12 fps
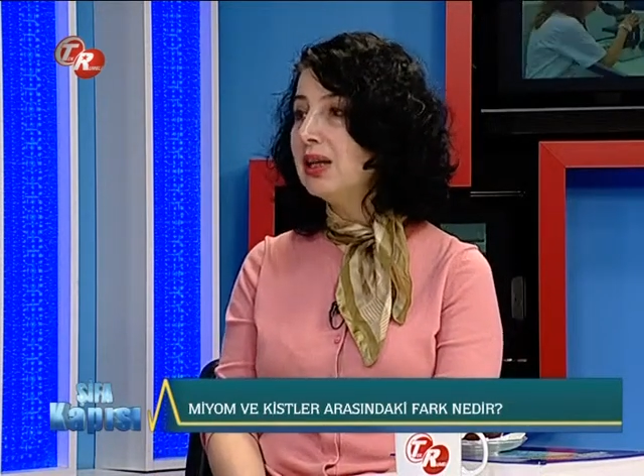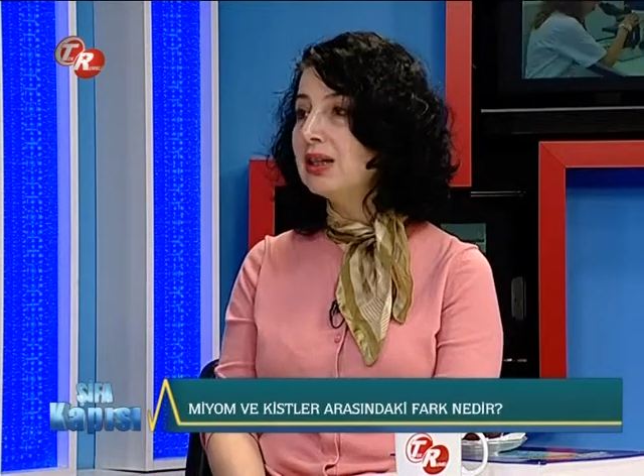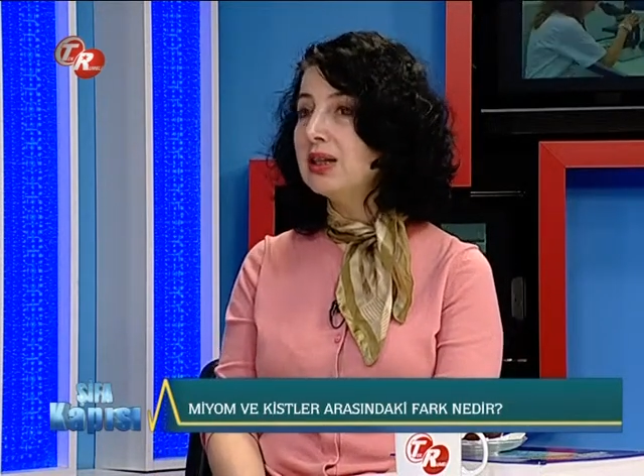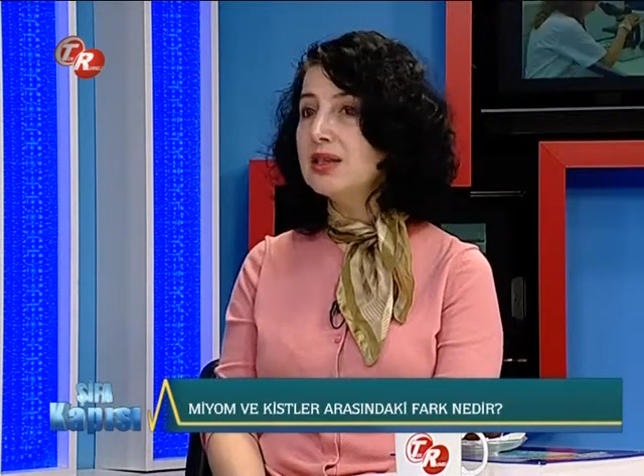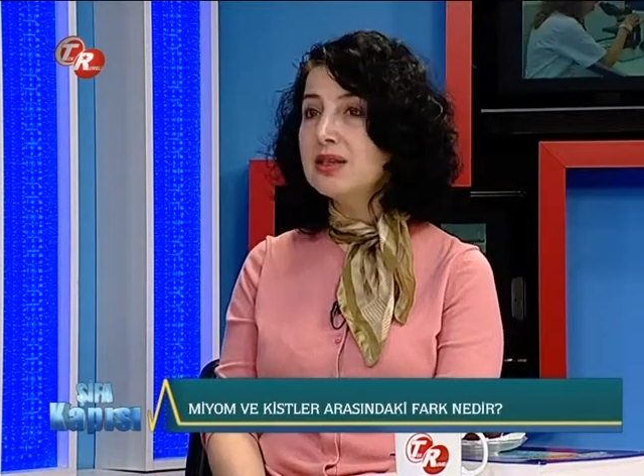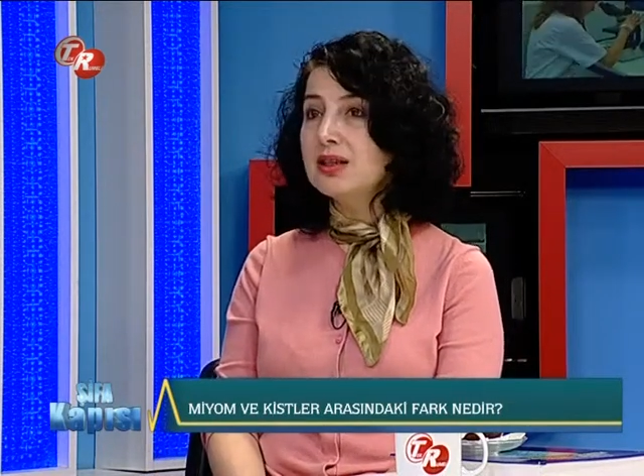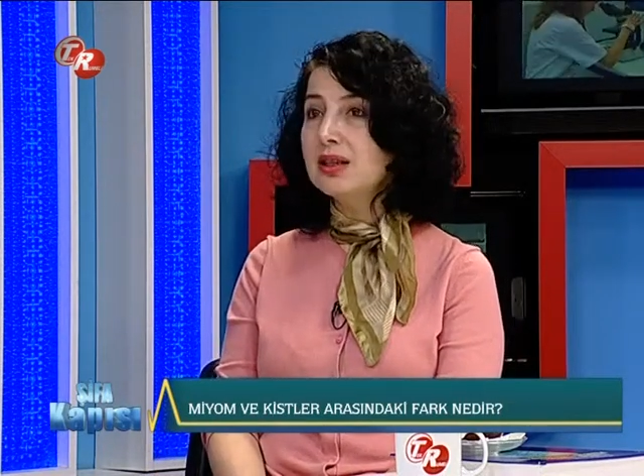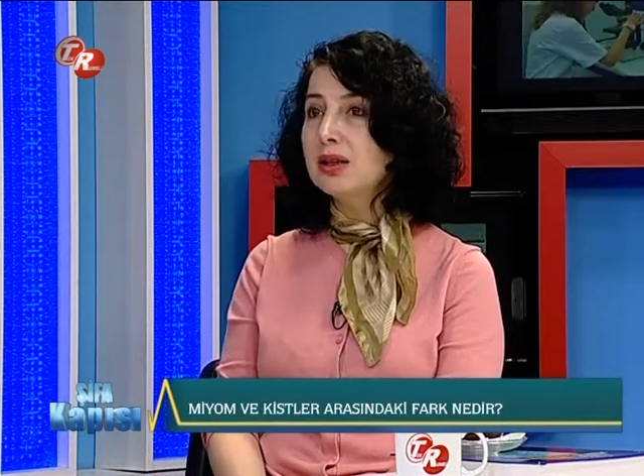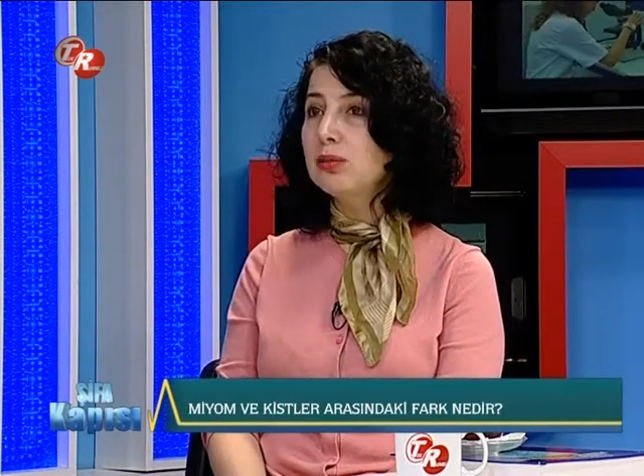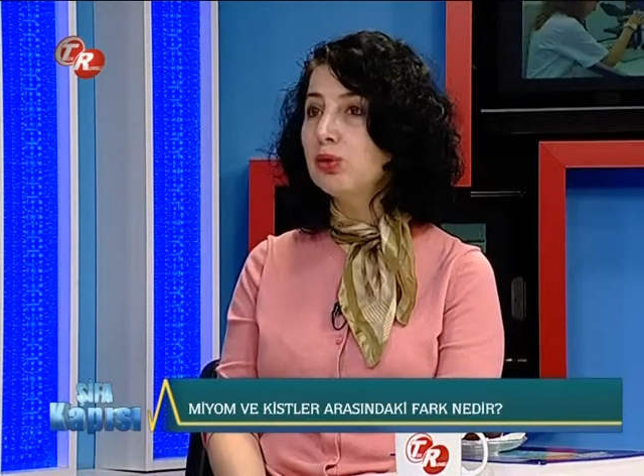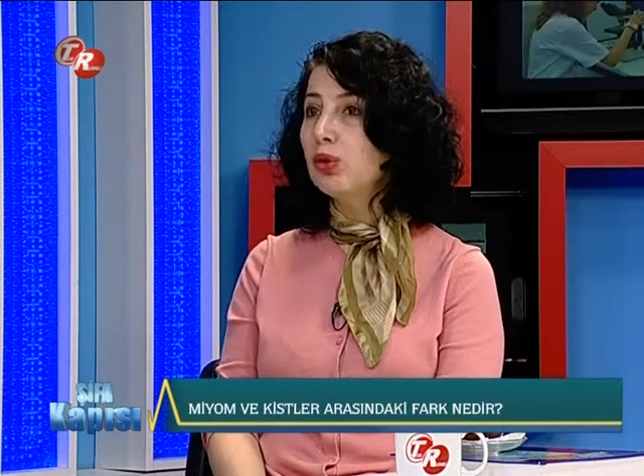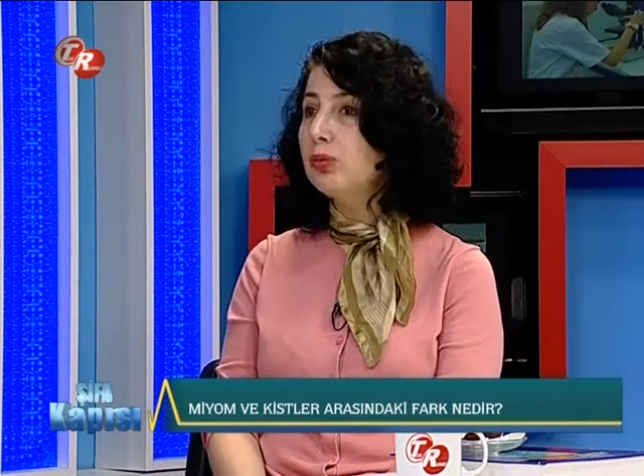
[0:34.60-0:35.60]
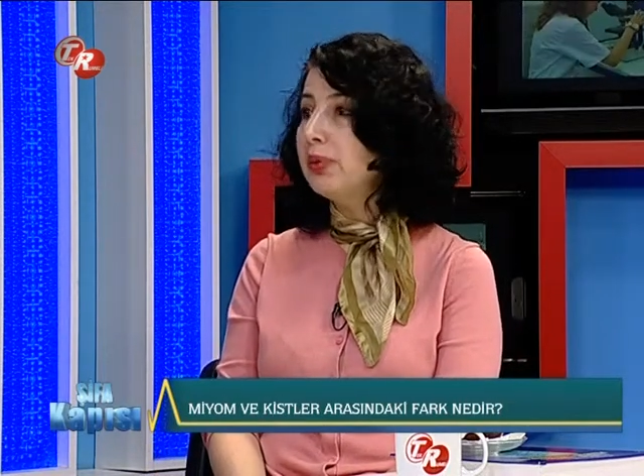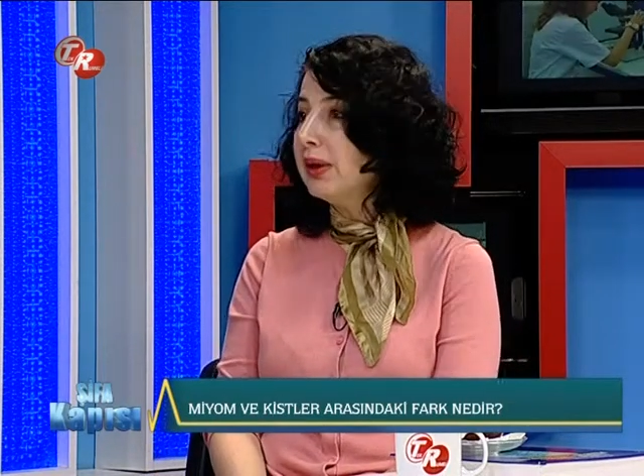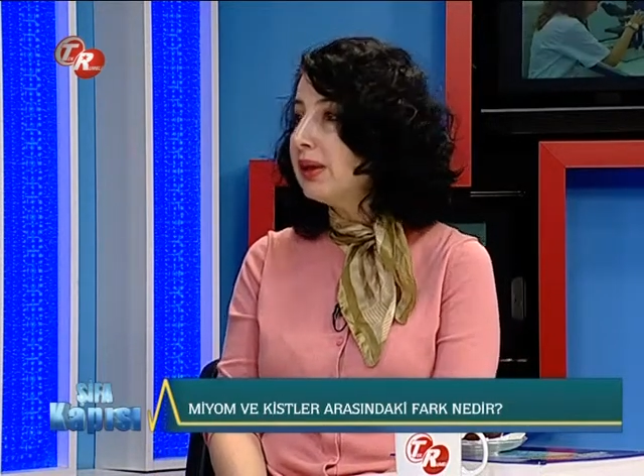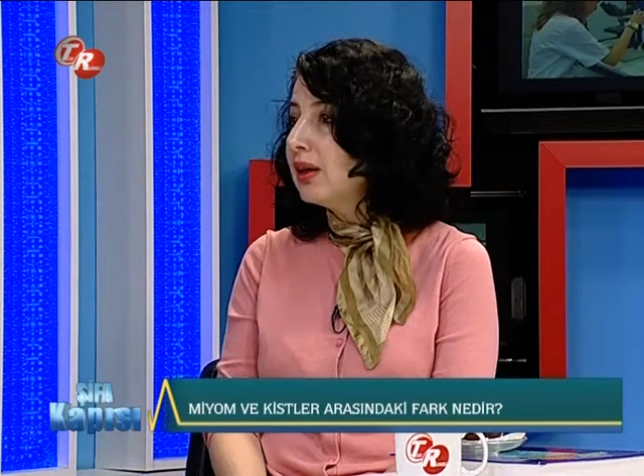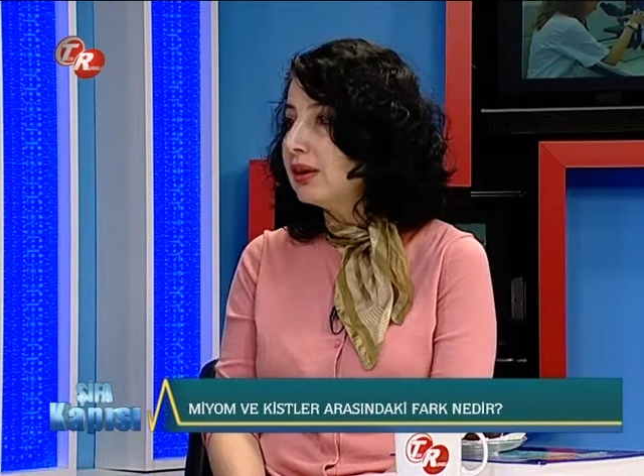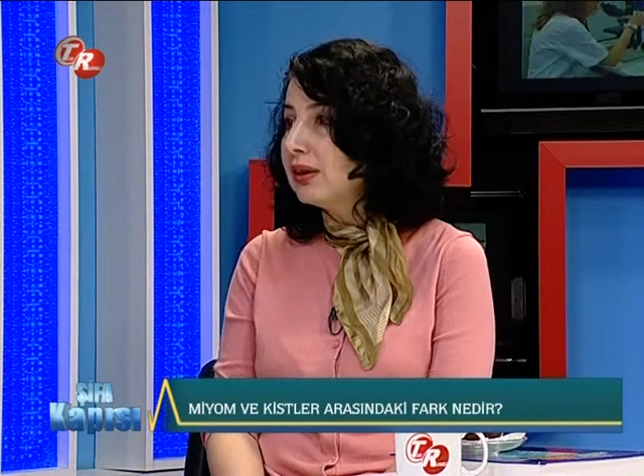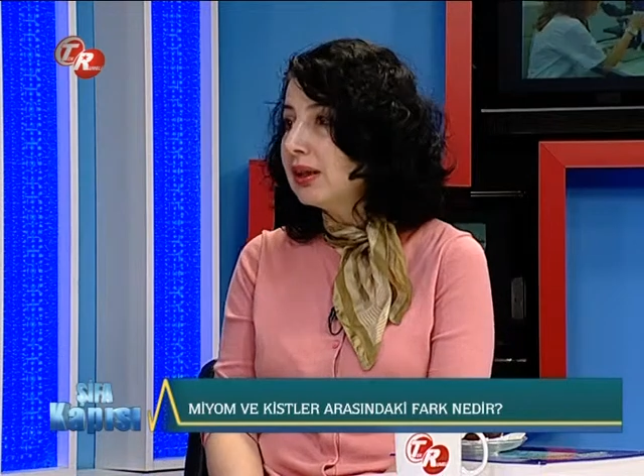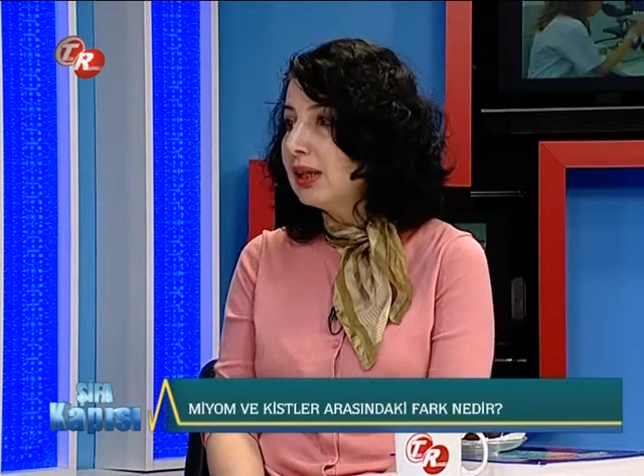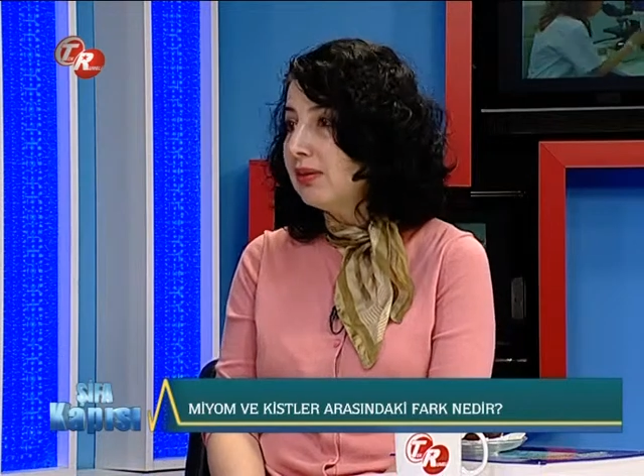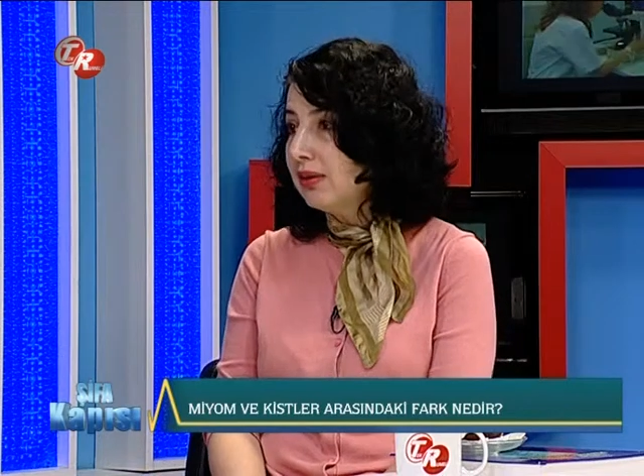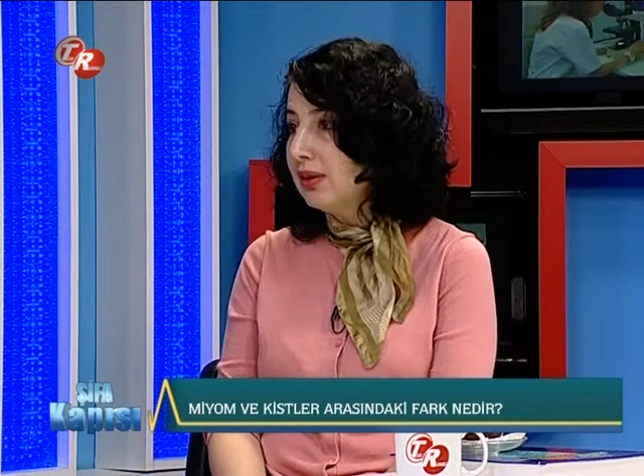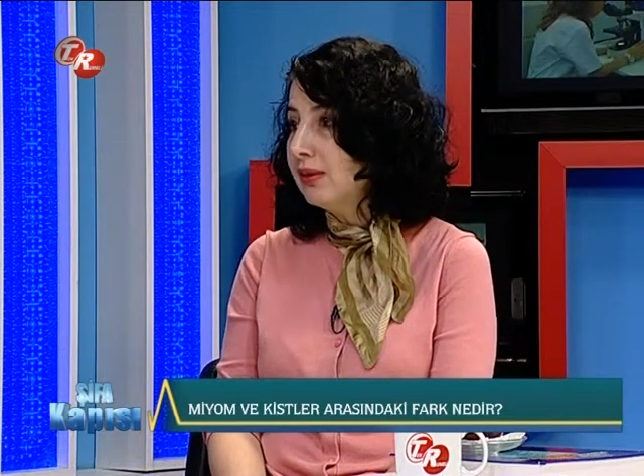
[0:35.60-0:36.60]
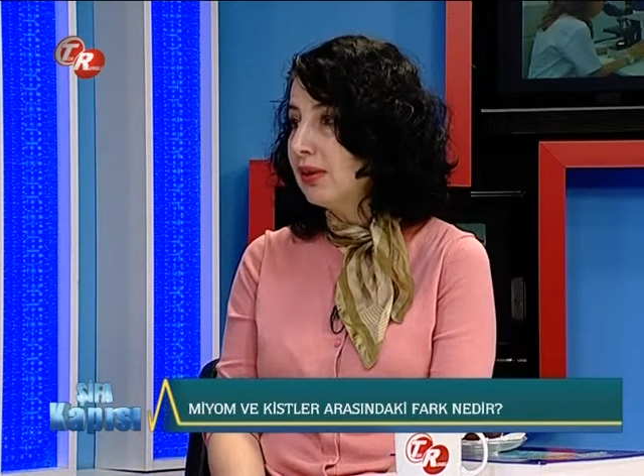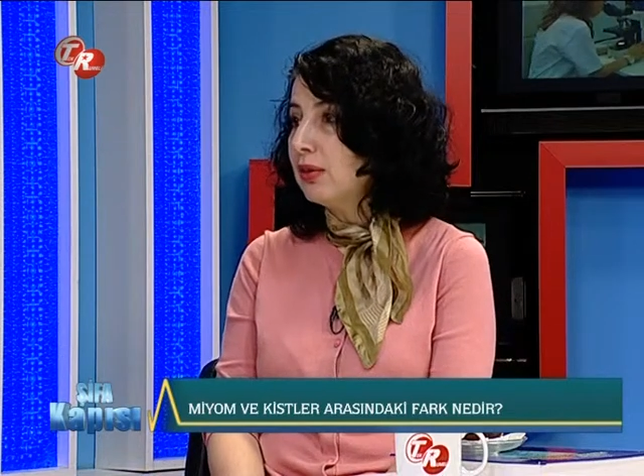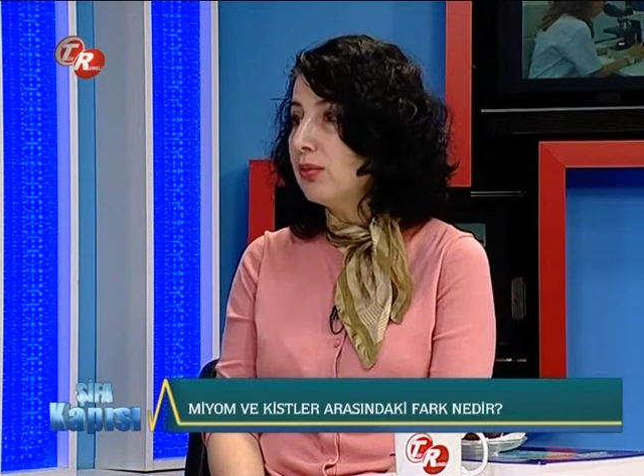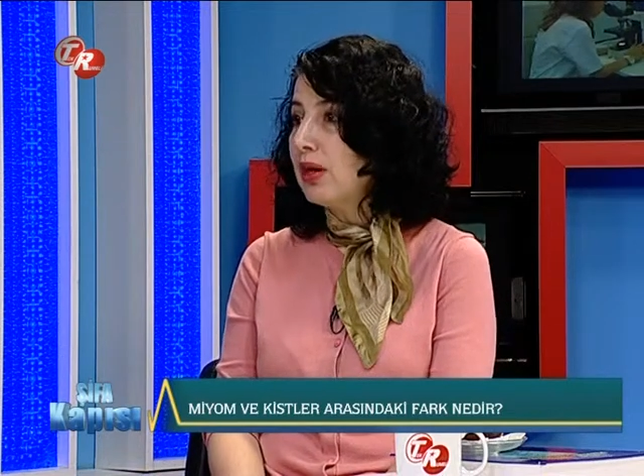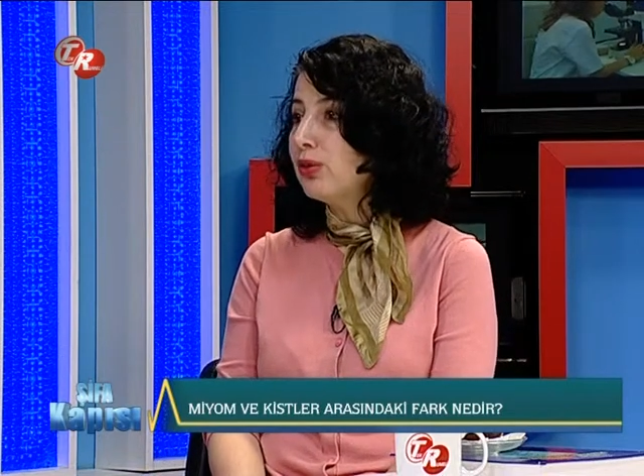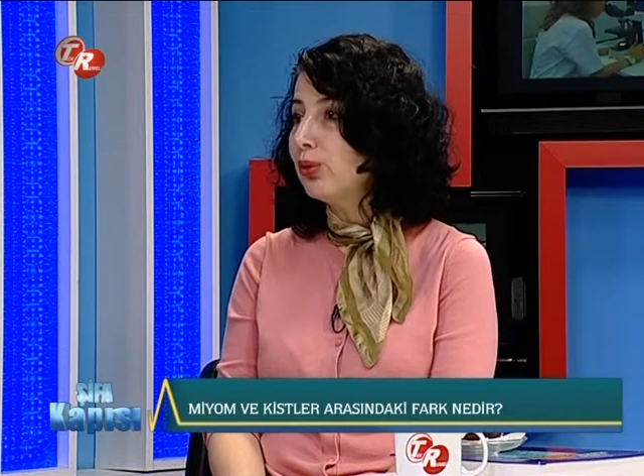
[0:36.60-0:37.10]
kist ya da miyon bekar ya da evli tanımaz.